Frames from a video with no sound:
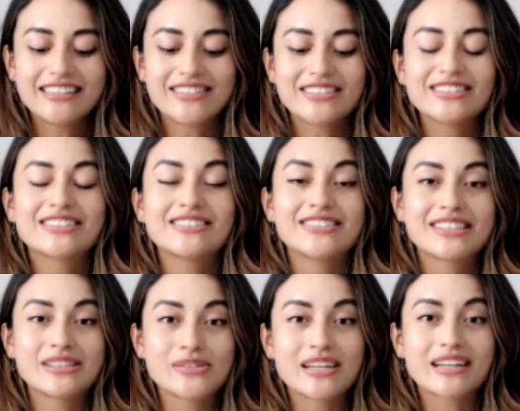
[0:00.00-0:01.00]
cuando
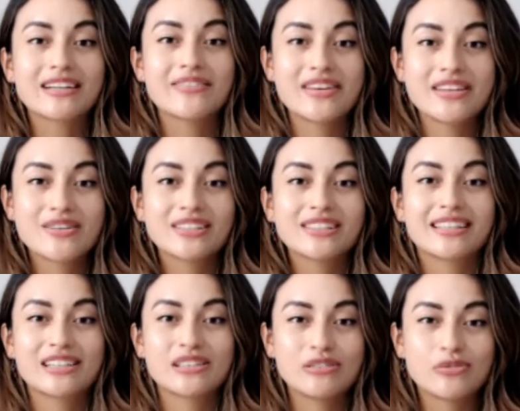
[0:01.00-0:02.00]
comencé a usarla me di
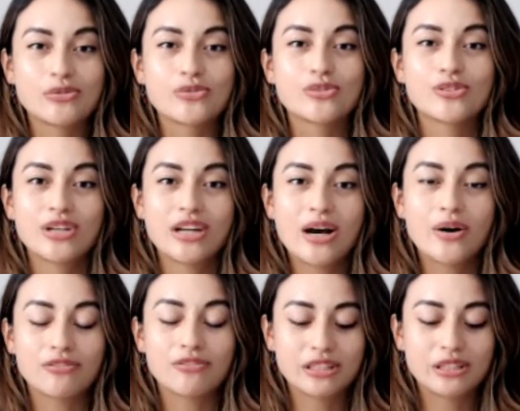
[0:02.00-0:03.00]
cuenta que sí
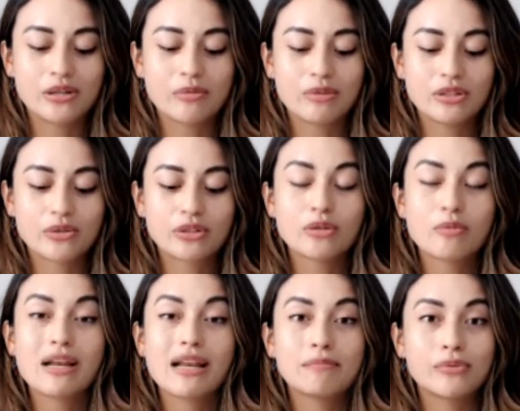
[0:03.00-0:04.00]
funcionaba, efectivamente cuando
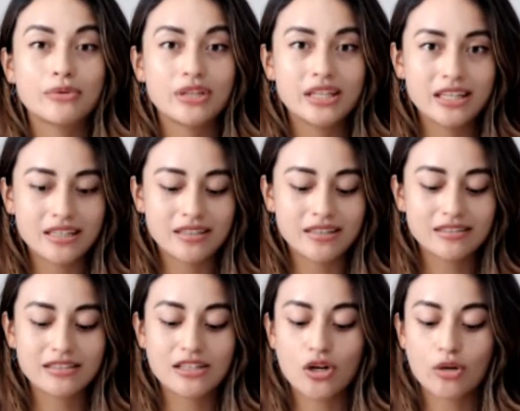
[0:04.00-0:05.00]
me la ponía
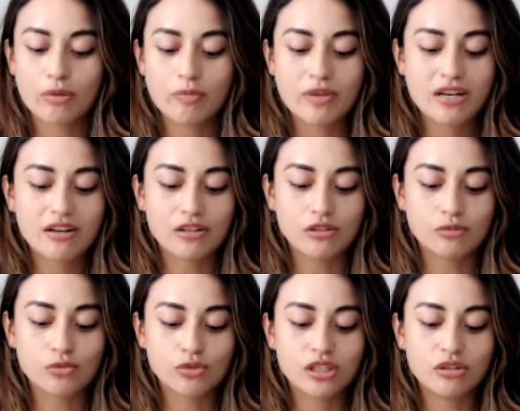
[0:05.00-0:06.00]
no me picaban los
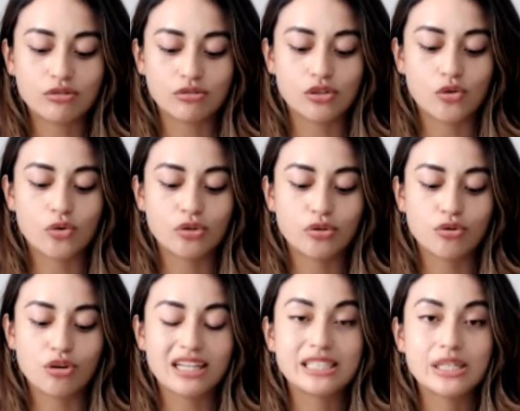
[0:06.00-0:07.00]
mosquitos y cuando
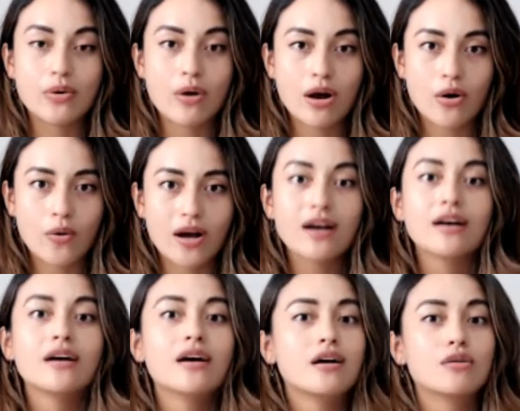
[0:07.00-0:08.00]
no la llevaba,
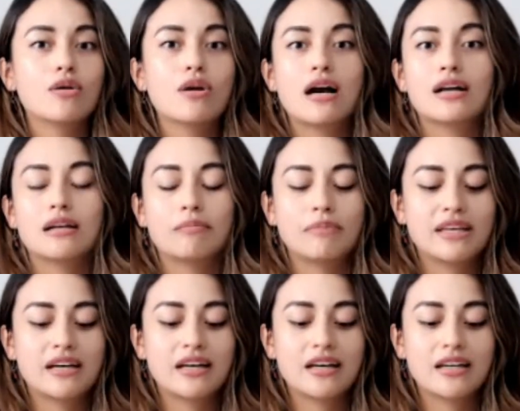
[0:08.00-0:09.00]
¡buah! la
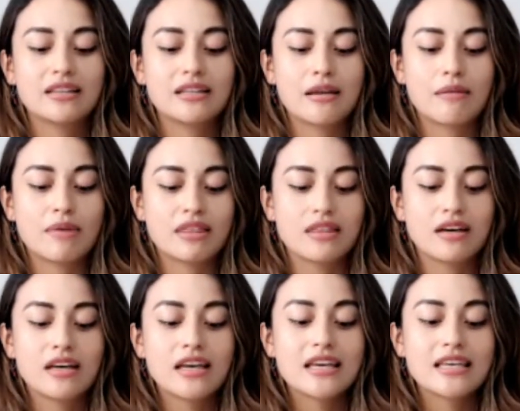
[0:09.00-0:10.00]
picada era tremenda.
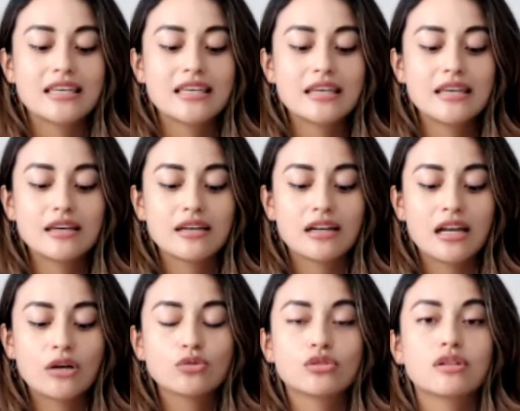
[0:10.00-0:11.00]
Y
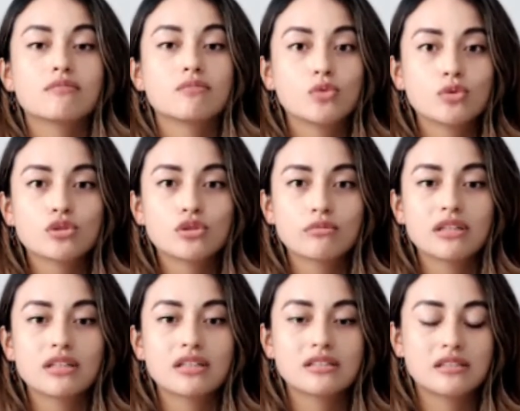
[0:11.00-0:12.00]
la usé mucho
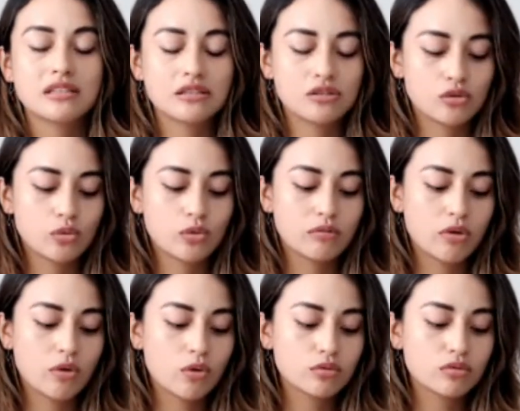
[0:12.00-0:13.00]
mientras estuve en
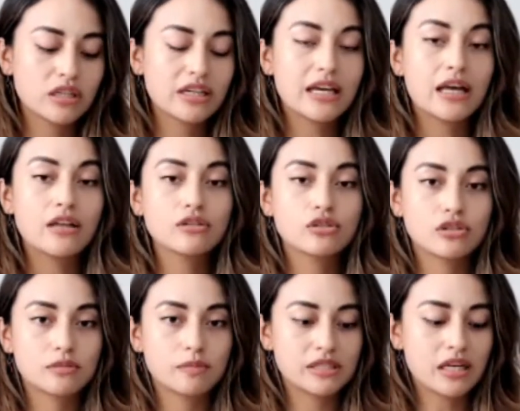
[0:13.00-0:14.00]
mi voluntariado, yo
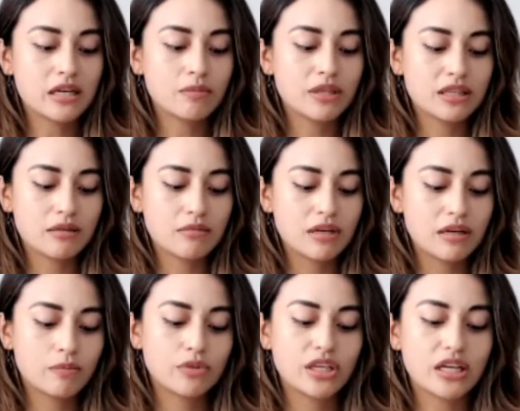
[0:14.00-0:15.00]
especialmente me
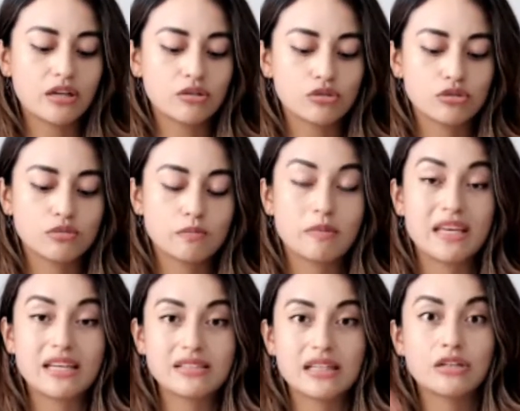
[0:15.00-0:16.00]
la ponía en los
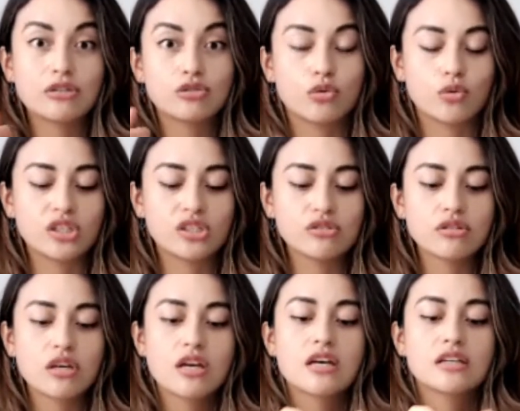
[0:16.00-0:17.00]
pies, en los tobillos,
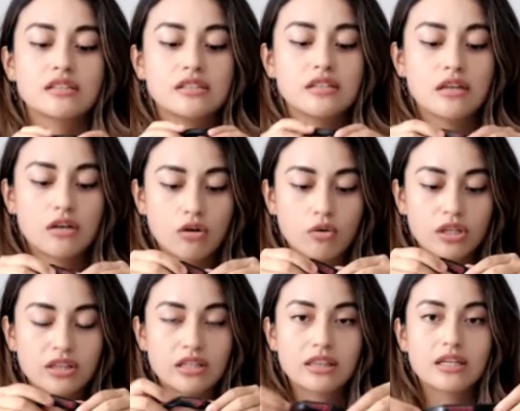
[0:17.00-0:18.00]
si se dan
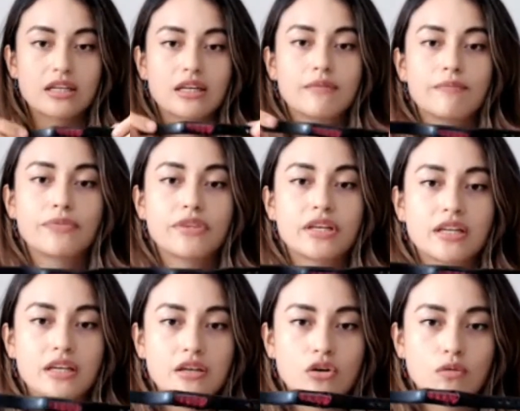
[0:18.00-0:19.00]
cuenta tiene,
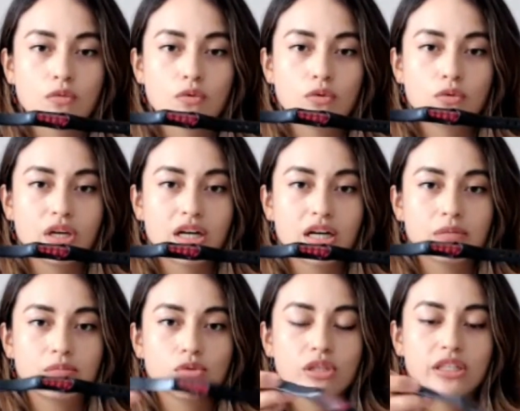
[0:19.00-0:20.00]
tiene ahí como una
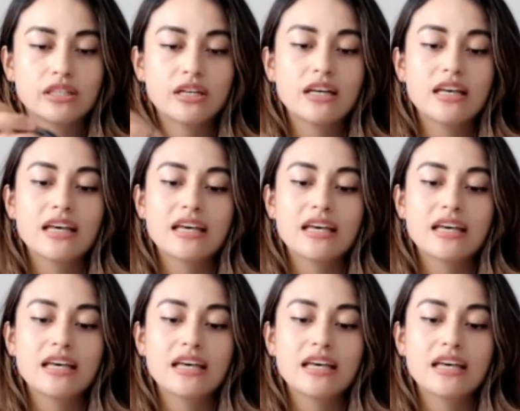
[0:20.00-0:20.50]
cápsulita